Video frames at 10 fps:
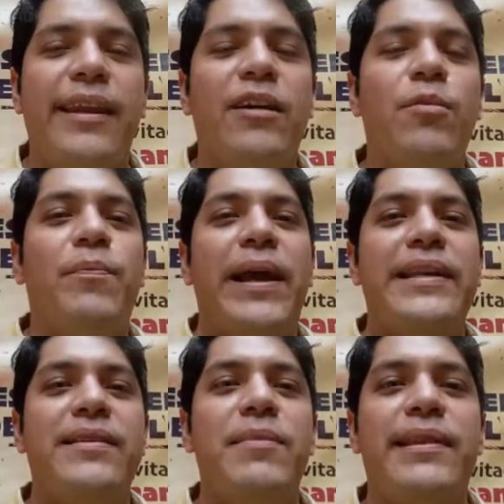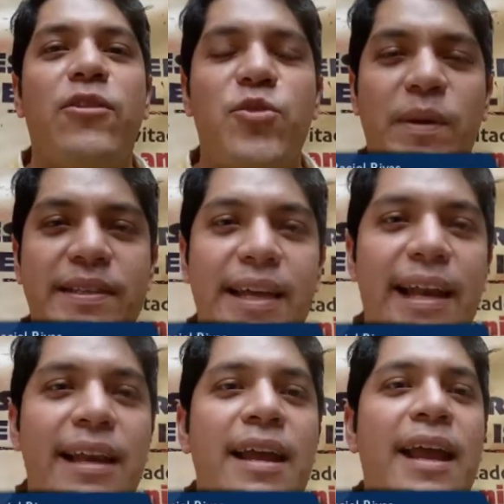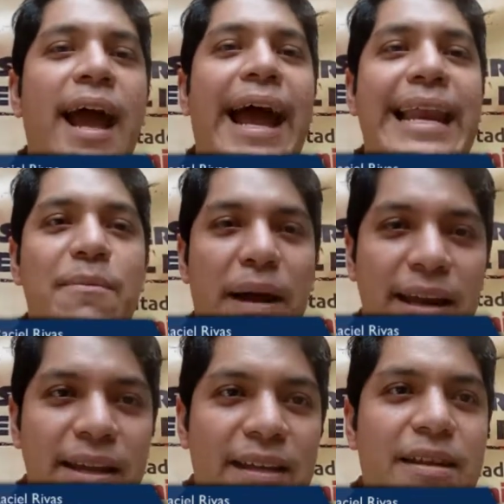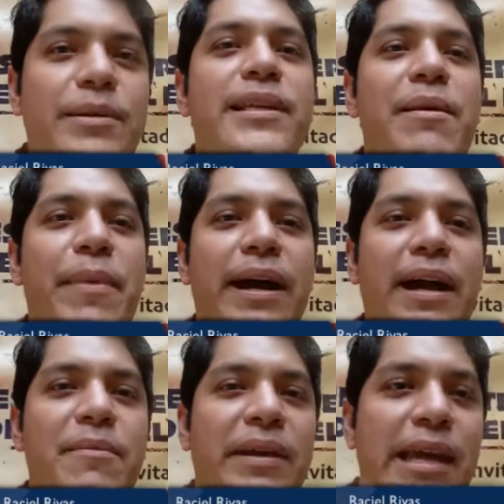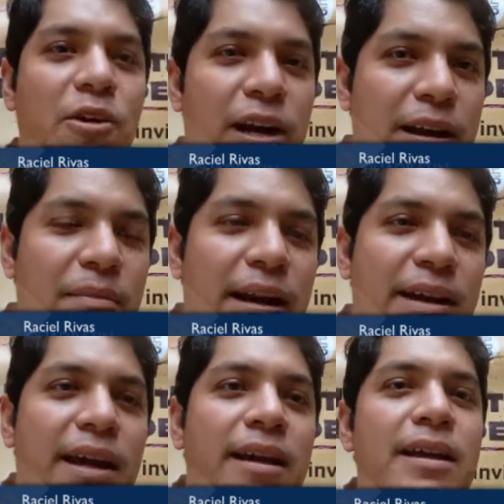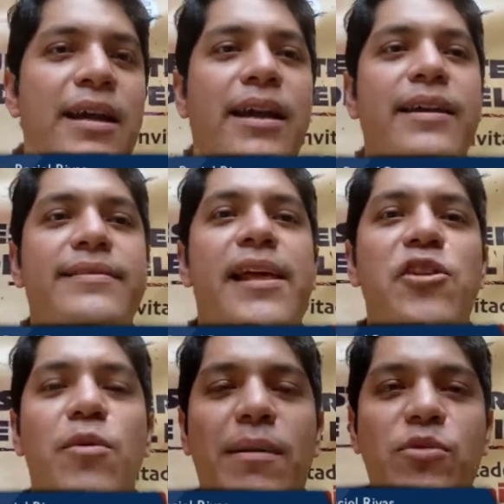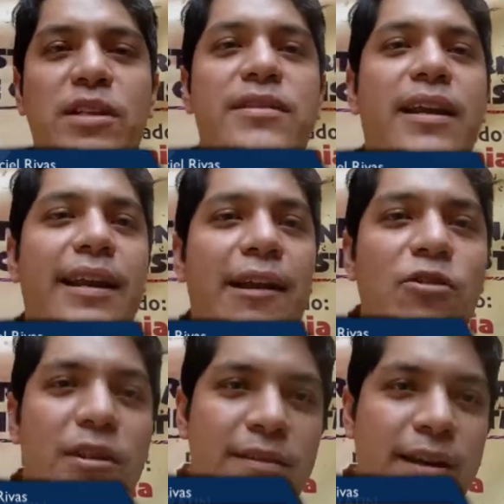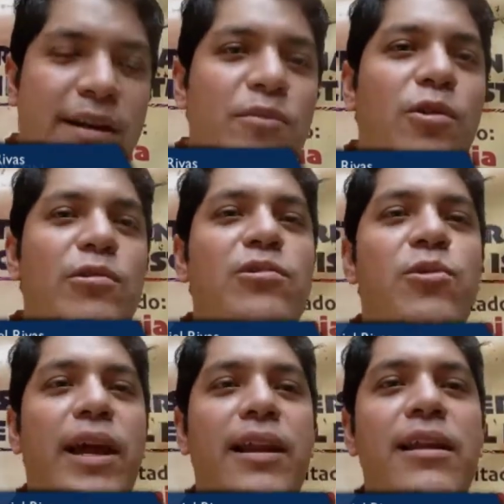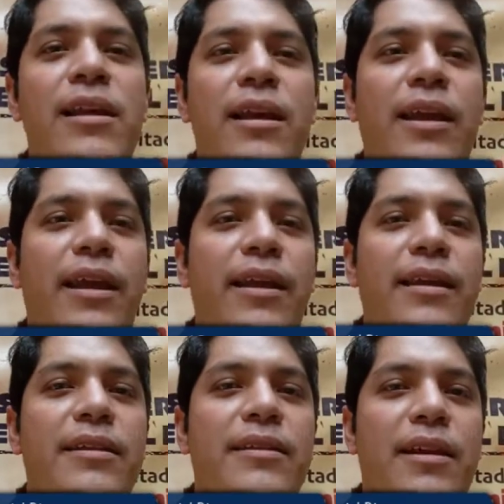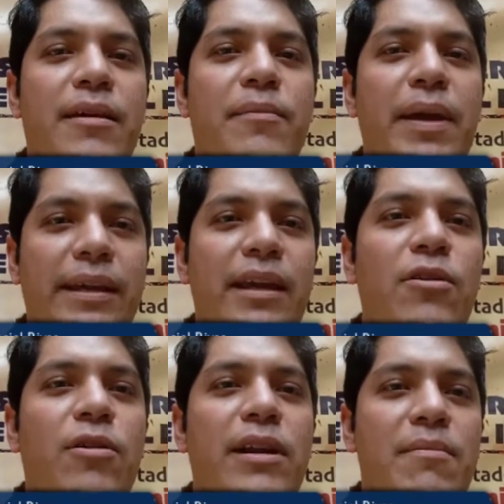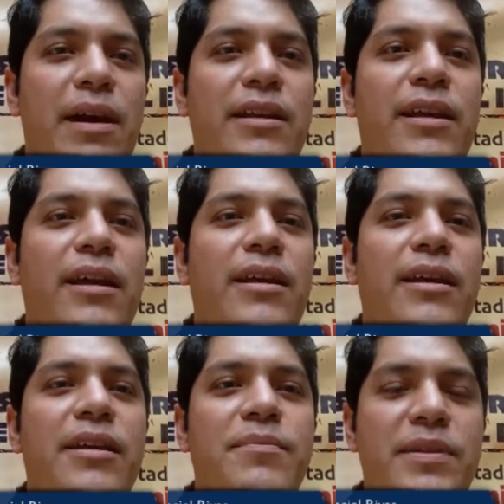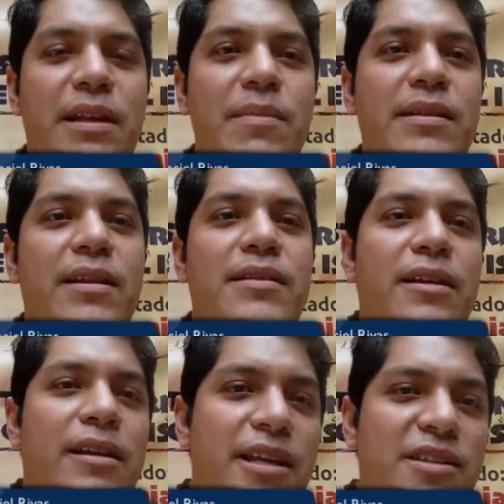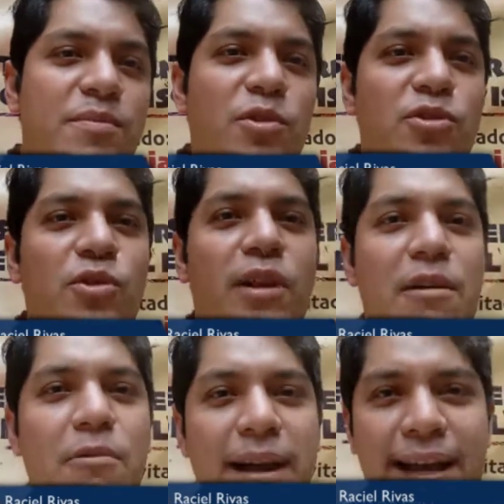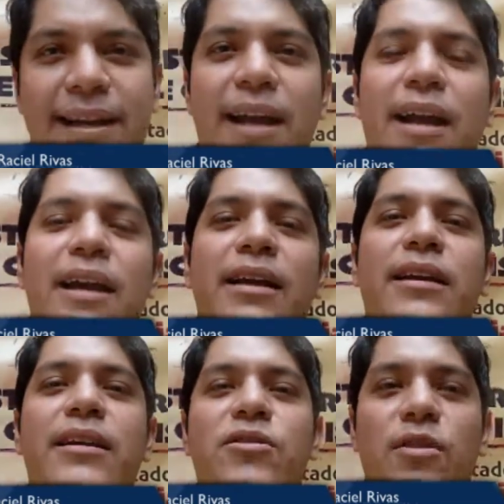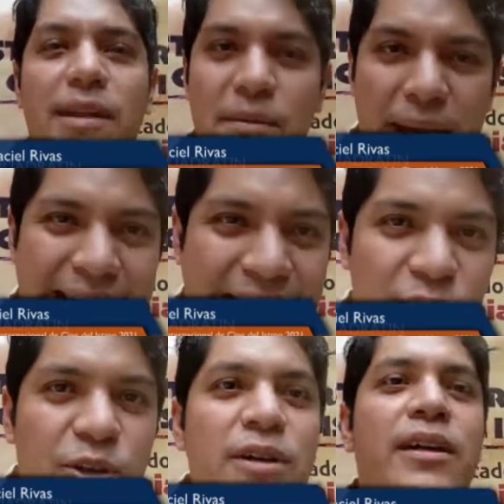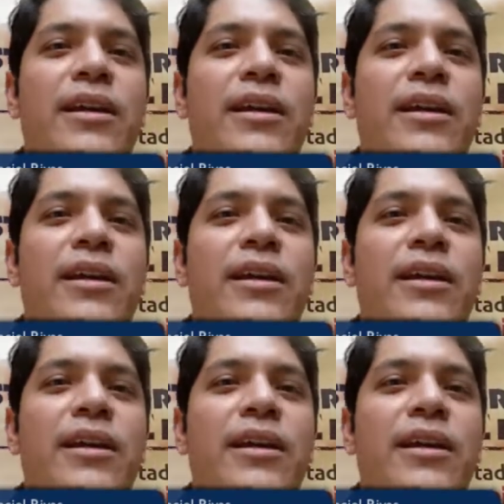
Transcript: Tiene como país invitado especial Alemania a través de la Embajada de México en Alemania. Este año vamos a estar generando un intercambio cultural eh, entre México, Alemania, eh, especialmente entre el Istmo, Ciudad de Oaxaca y Ciudad de México.